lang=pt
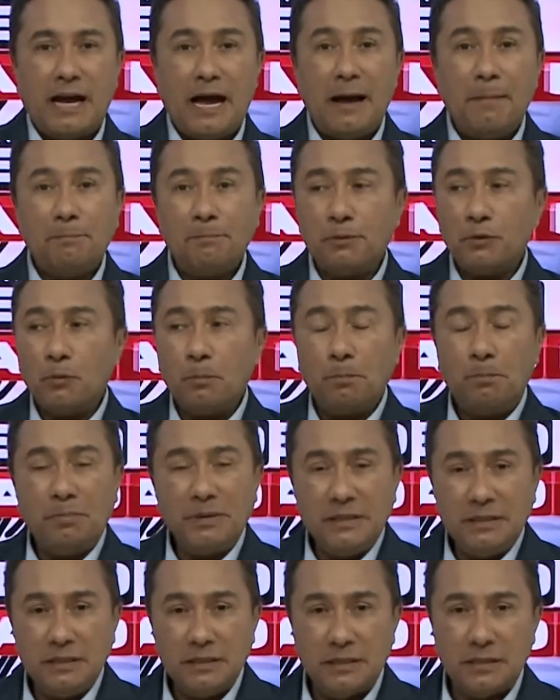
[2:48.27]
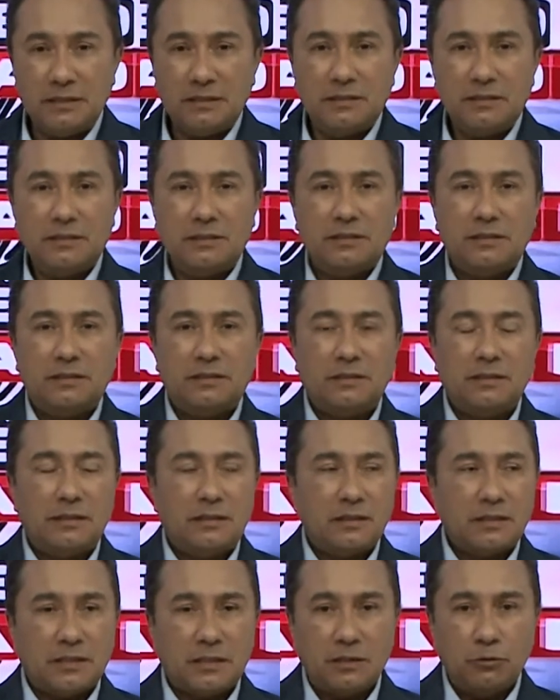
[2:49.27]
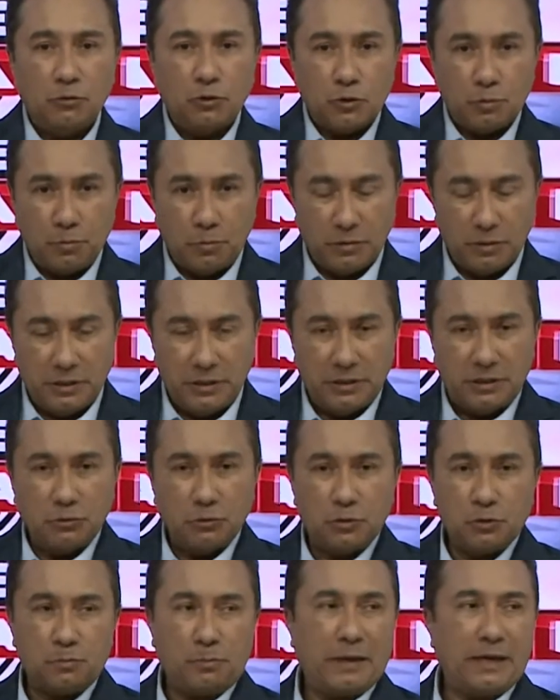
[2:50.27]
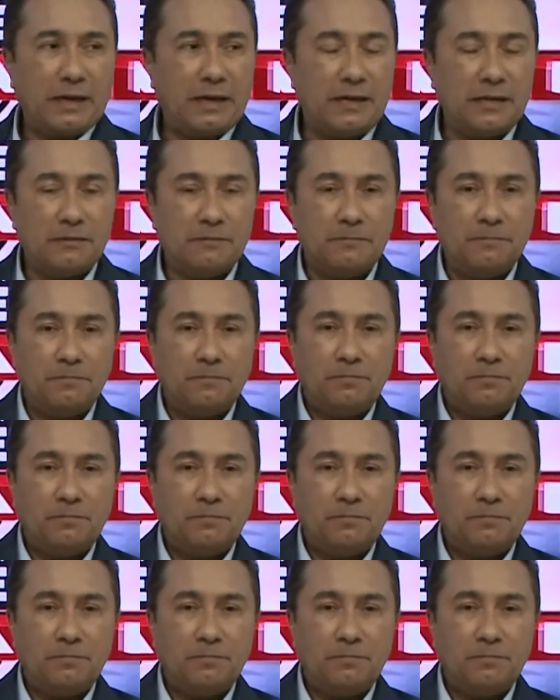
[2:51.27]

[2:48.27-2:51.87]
a propina que os políticos pegaram.